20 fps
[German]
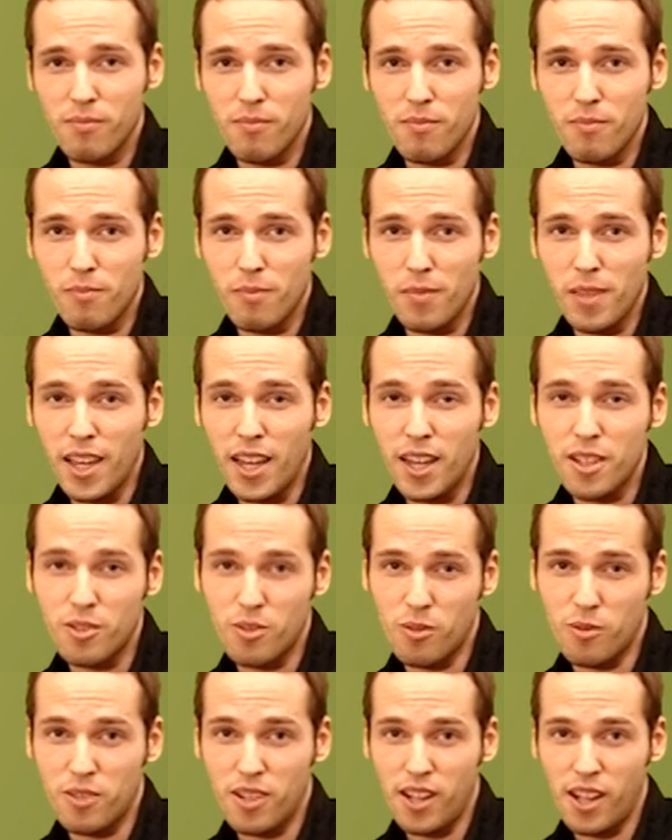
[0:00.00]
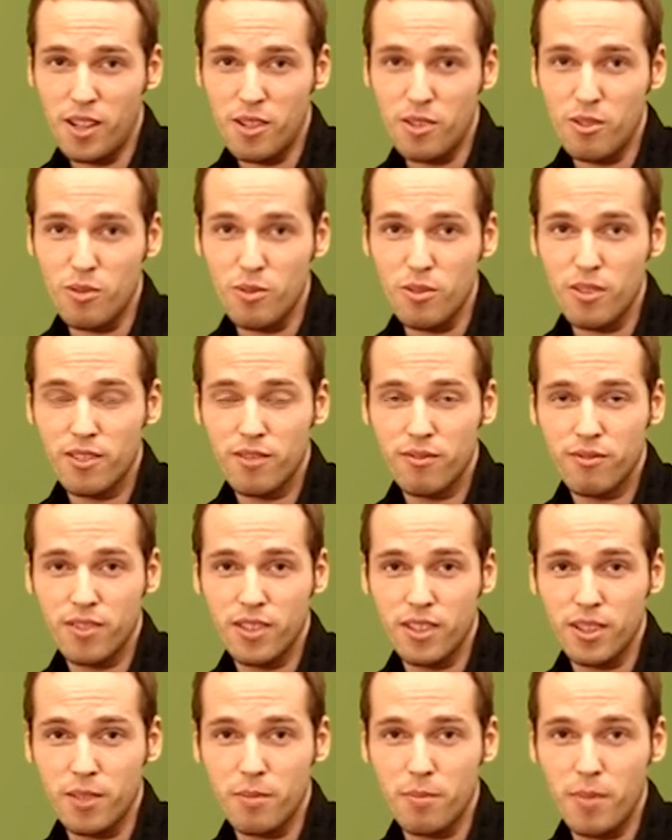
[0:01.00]
mehr total süß,
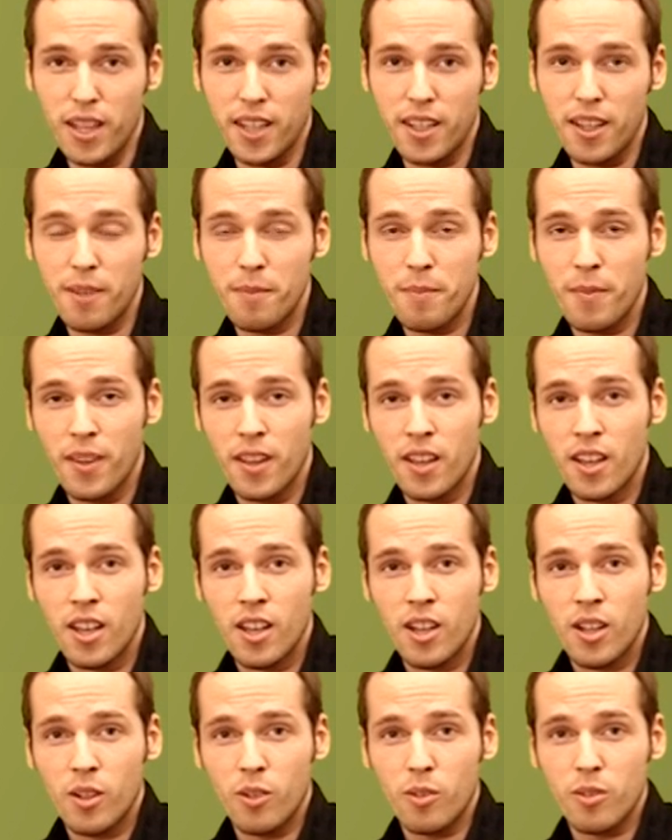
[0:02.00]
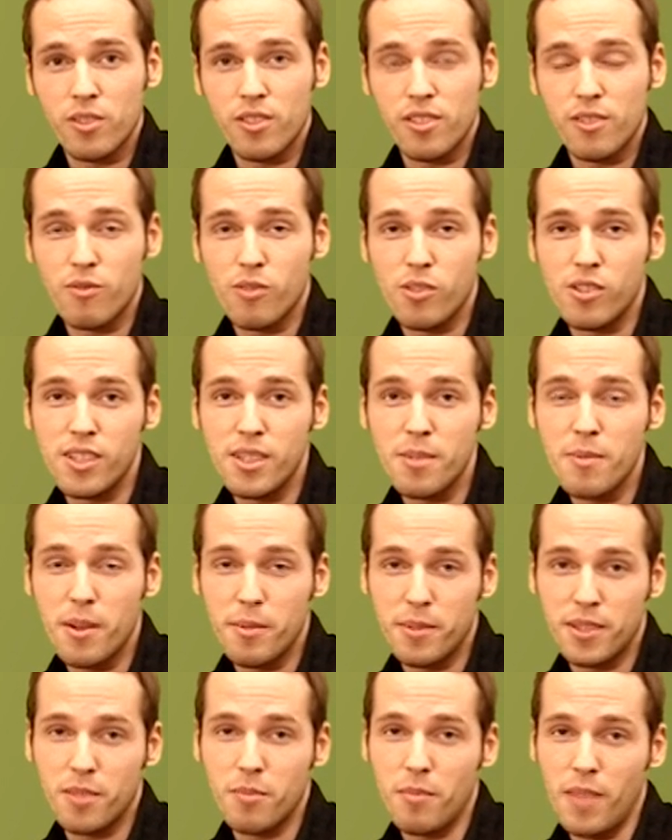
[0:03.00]
findet Becker. Und sie würde lieber
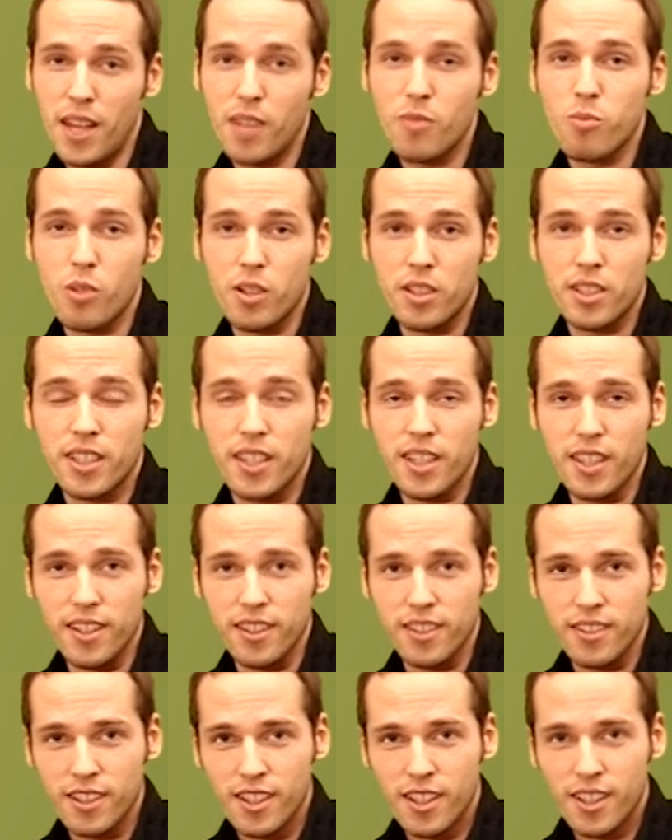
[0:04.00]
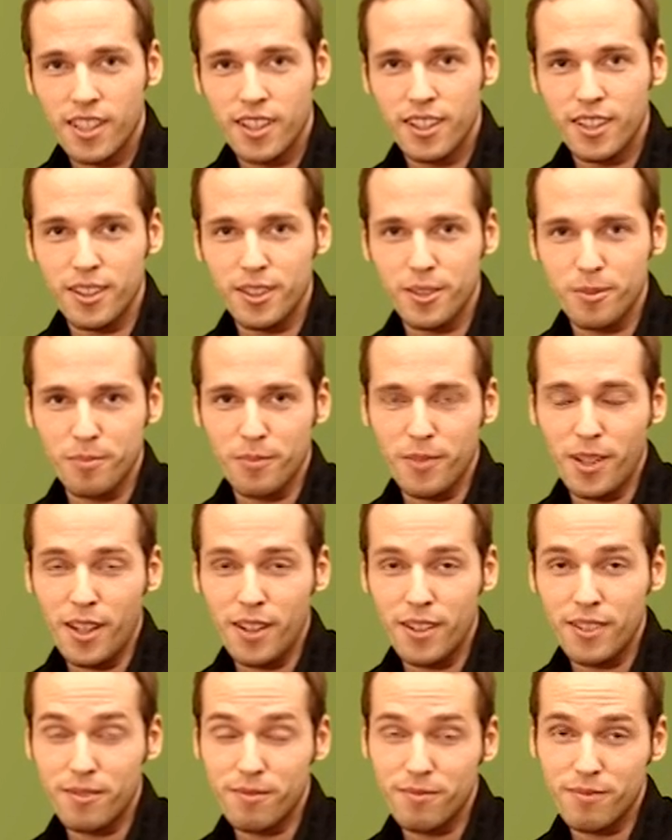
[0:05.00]
mit dem Edward gehen. Ähm,
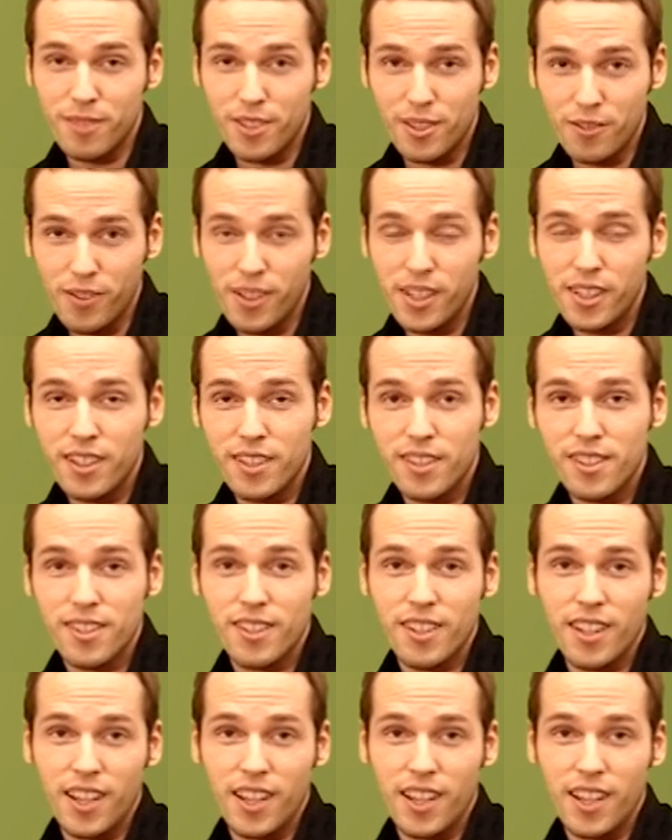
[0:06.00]
sie will, dass